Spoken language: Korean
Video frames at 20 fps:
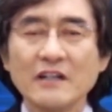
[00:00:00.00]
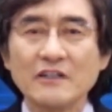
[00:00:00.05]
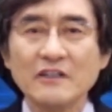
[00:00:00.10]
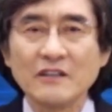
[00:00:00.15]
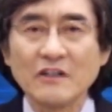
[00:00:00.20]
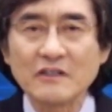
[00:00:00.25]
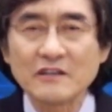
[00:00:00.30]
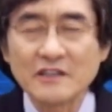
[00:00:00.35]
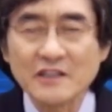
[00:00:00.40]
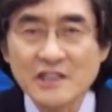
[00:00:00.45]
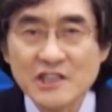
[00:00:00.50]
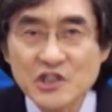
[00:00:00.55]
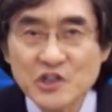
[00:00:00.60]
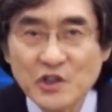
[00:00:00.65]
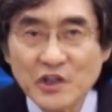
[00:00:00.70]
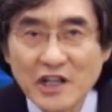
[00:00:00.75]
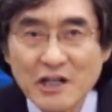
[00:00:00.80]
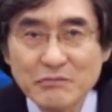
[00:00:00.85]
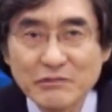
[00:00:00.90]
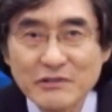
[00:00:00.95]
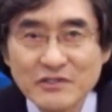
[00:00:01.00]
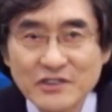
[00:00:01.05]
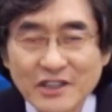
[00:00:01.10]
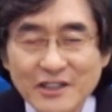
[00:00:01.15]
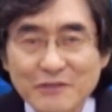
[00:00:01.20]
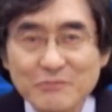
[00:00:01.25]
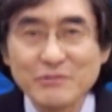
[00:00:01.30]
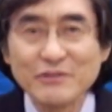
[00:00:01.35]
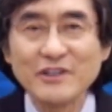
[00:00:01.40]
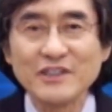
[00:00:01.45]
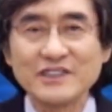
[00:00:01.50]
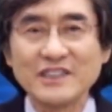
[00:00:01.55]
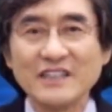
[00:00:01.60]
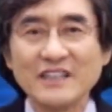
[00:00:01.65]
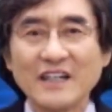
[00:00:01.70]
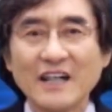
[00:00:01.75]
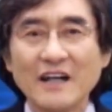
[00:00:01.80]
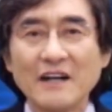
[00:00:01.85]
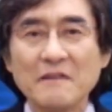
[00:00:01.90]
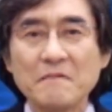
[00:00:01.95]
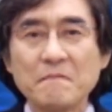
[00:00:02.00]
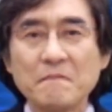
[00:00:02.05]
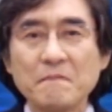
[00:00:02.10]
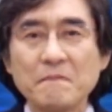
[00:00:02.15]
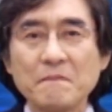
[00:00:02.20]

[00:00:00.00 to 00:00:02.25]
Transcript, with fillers: 그리고 그리스도인의 문제는 무엇인가?